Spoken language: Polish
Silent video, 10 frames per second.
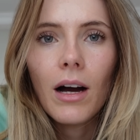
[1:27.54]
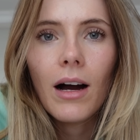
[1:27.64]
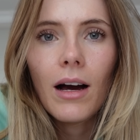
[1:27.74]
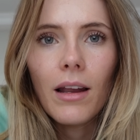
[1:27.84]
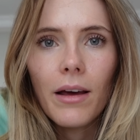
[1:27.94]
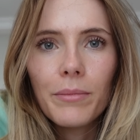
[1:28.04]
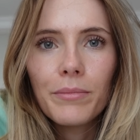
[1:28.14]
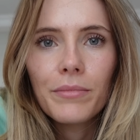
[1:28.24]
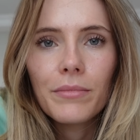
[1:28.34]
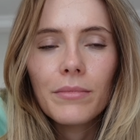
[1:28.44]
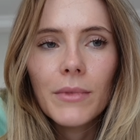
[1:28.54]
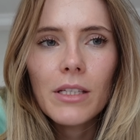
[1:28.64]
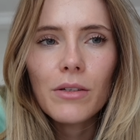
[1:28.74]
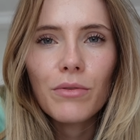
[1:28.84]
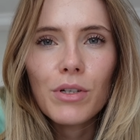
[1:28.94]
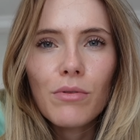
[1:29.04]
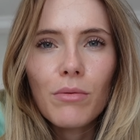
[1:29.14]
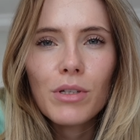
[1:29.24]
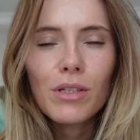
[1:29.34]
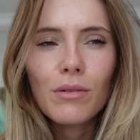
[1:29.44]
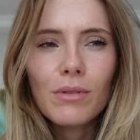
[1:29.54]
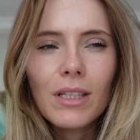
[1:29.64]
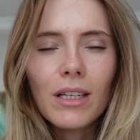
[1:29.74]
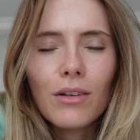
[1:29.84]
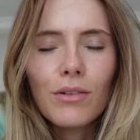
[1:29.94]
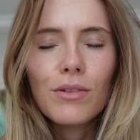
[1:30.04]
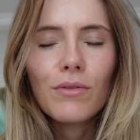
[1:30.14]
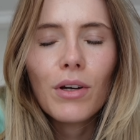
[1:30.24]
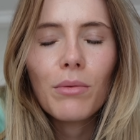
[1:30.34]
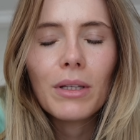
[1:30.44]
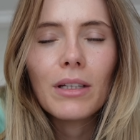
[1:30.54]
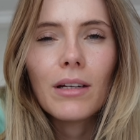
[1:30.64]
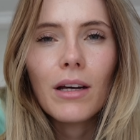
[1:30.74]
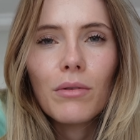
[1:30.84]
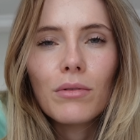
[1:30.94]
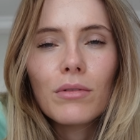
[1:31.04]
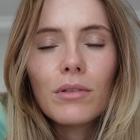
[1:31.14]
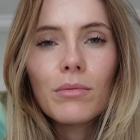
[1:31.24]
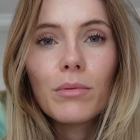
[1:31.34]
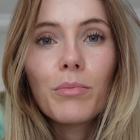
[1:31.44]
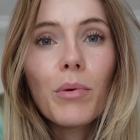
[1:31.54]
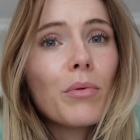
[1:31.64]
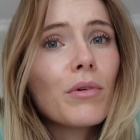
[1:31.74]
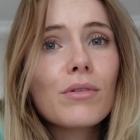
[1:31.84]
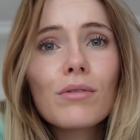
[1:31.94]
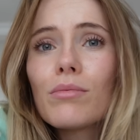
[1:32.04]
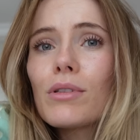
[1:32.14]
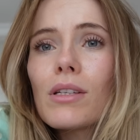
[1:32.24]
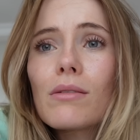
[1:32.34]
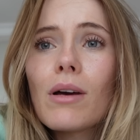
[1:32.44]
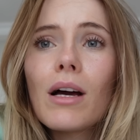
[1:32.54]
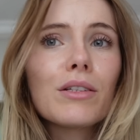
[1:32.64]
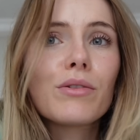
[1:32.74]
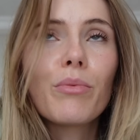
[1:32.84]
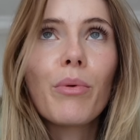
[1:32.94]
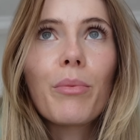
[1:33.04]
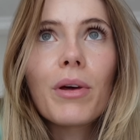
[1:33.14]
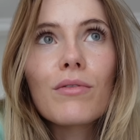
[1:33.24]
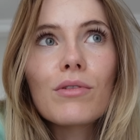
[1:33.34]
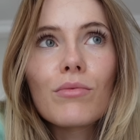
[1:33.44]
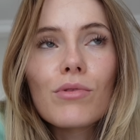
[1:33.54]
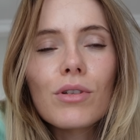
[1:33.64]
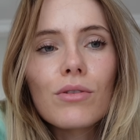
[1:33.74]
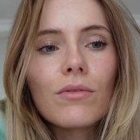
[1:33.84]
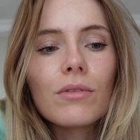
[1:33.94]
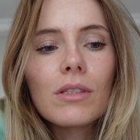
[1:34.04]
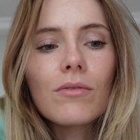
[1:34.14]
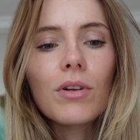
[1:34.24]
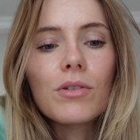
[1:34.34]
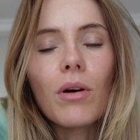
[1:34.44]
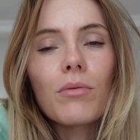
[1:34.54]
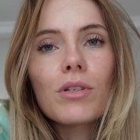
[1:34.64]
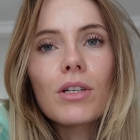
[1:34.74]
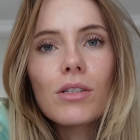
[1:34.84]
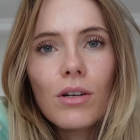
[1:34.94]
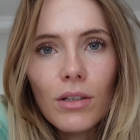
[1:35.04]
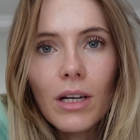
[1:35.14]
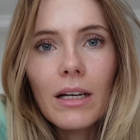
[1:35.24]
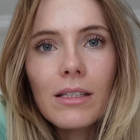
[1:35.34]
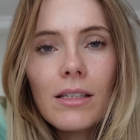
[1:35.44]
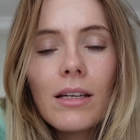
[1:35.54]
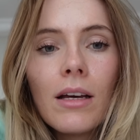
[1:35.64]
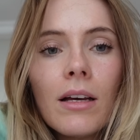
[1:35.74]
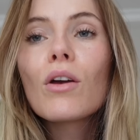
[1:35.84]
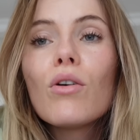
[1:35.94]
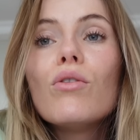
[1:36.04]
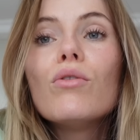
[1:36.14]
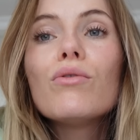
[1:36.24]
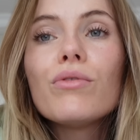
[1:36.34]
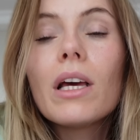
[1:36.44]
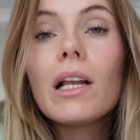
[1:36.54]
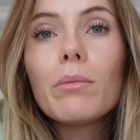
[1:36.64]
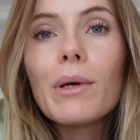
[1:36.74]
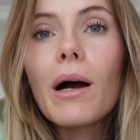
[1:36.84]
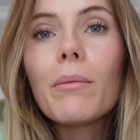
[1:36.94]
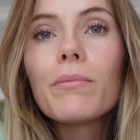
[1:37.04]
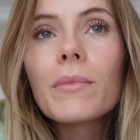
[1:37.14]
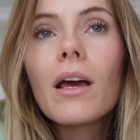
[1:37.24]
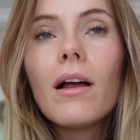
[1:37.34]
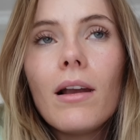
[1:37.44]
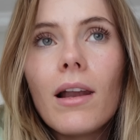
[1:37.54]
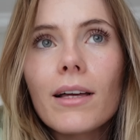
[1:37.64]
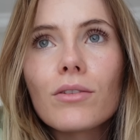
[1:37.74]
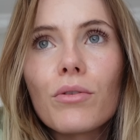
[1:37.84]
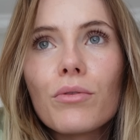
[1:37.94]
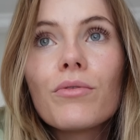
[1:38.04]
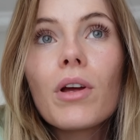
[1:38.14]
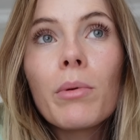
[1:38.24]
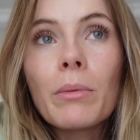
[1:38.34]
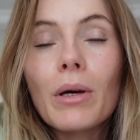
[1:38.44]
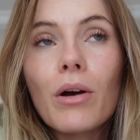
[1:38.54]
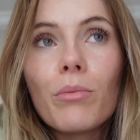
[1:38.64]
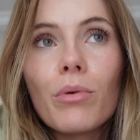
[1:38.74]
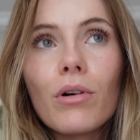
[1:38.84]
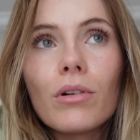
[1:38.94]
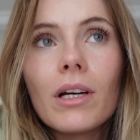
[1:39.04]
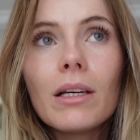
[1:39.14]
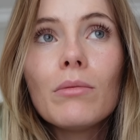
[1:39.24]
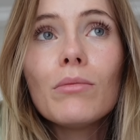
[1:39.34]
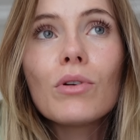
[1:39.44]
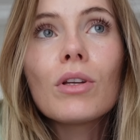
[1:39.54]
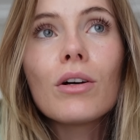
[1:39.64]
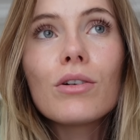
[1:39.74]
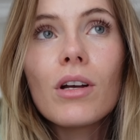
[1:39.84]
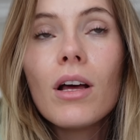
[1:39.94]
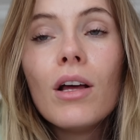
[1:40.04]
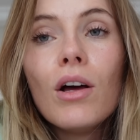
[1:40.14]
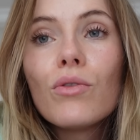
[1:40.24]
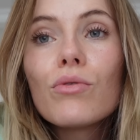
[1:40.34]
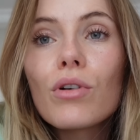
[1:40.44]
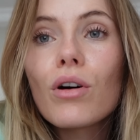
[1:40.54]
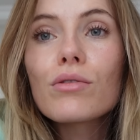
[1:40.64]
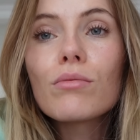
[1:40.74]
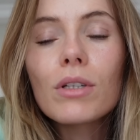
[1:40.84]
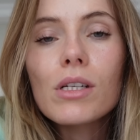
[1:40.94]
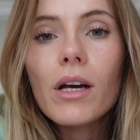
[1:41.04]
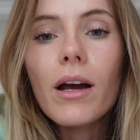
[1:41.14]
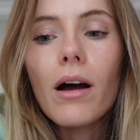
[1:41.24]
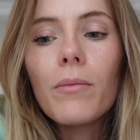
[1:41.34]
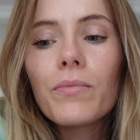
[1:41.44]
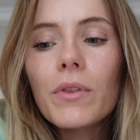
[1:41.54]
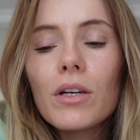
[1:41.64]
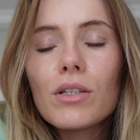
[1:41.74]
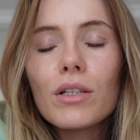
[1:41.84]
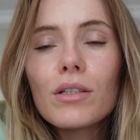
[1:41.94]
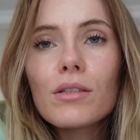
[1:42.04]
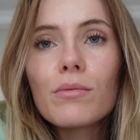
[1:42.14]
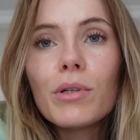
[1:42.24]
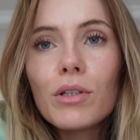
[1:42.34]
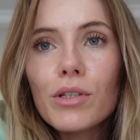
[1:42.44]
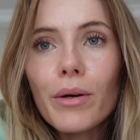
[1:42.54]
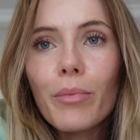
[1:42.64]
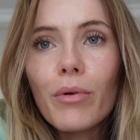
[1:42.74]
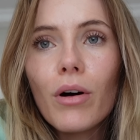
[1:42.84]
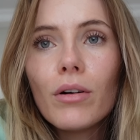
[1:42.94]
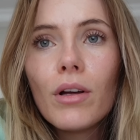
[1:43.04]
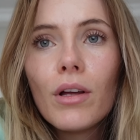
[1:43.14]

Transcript: ale nie zauważyłam, że są z takiego dziwnego materiału, który by, po prostu by się zmechacił po pierwszym użyciu, więc stwierdziłam, że szkoda kasy. Uwielbiam lato. Uwielbiam taką pogodę i mimo tego, że dużo osób narzeka, że jest zbyt ciepło,